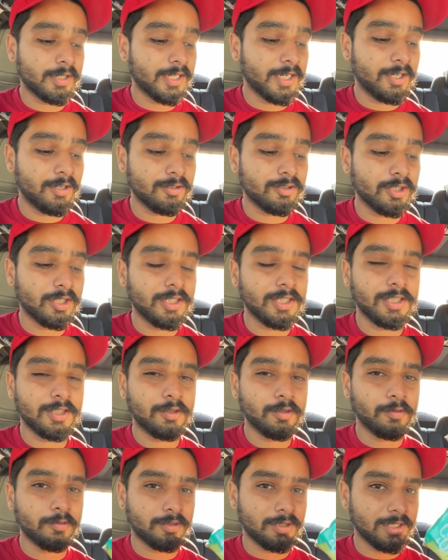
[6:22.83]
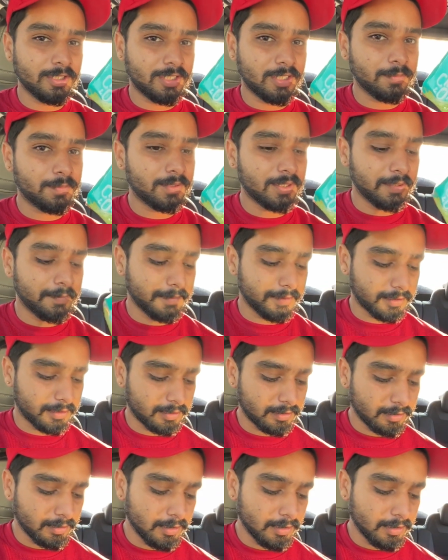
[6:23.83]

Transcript: किंडर जॉय नहीं तो उसने चिप्स ली बस